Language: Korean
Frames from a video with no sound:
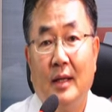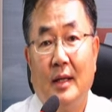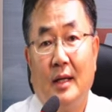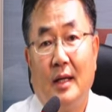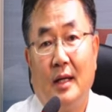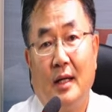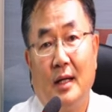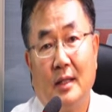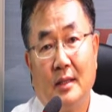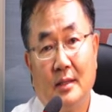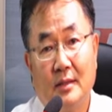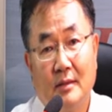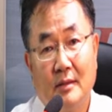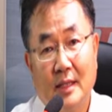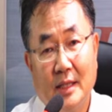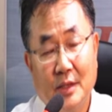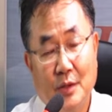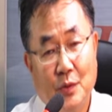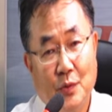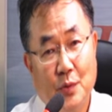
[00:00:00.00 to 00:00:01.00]
아,
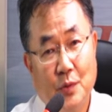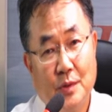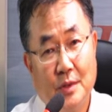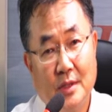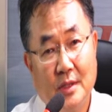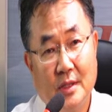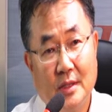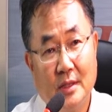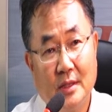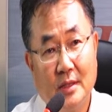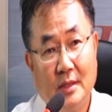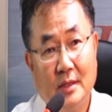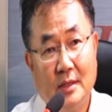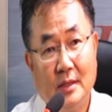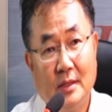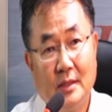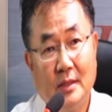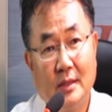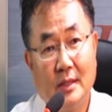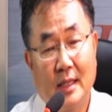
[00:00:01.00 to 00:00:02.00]
그러한
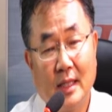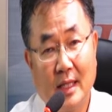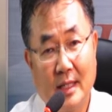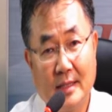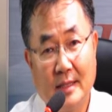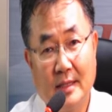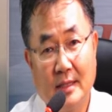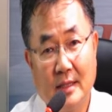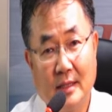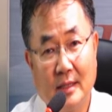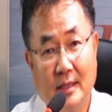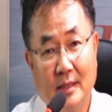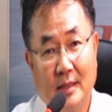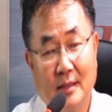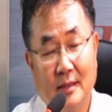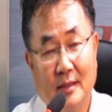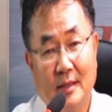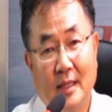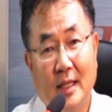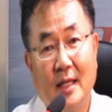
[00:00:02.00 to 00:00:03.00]
교실을 가진
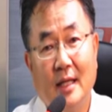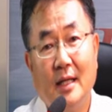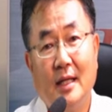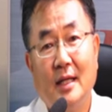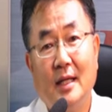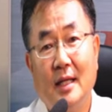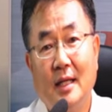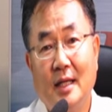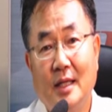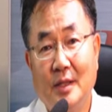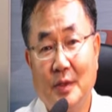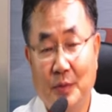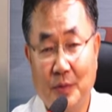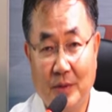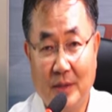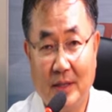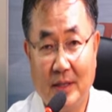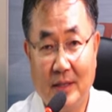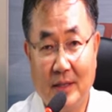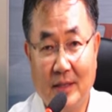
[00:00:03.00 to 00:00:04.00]
텔레
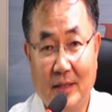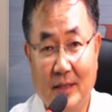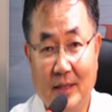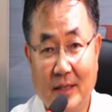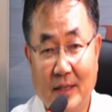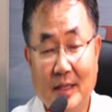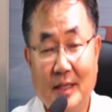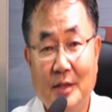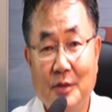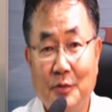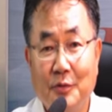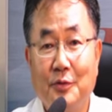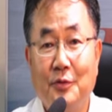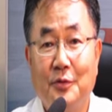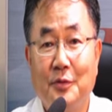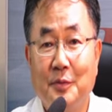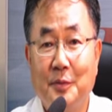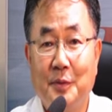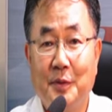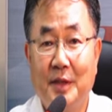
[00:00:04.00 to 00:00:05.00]
교실이
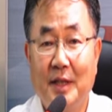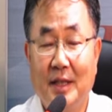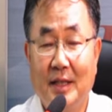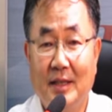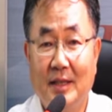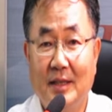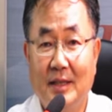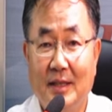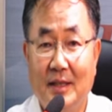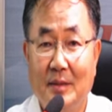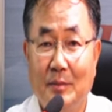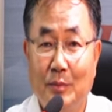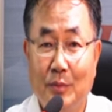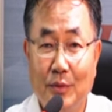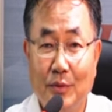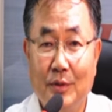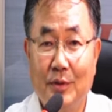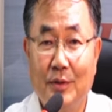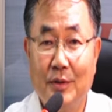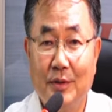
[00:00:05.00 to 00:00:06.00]
유튜브에 있는
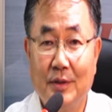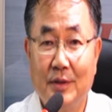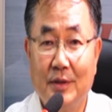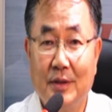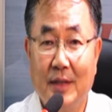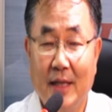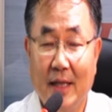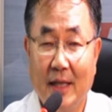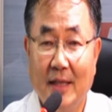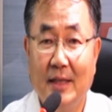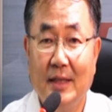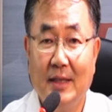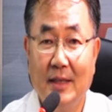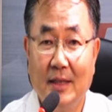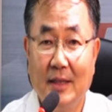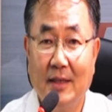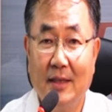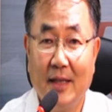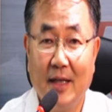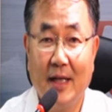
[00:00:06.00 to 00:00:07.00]
무크에
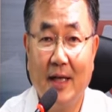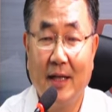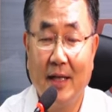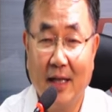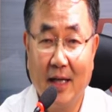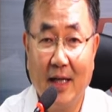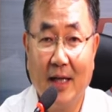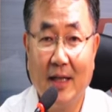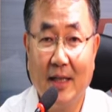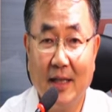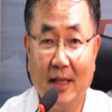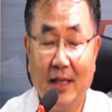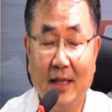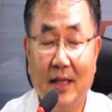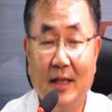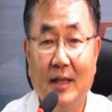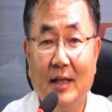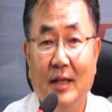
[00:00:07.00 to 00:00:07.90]
있는 대학의 강의나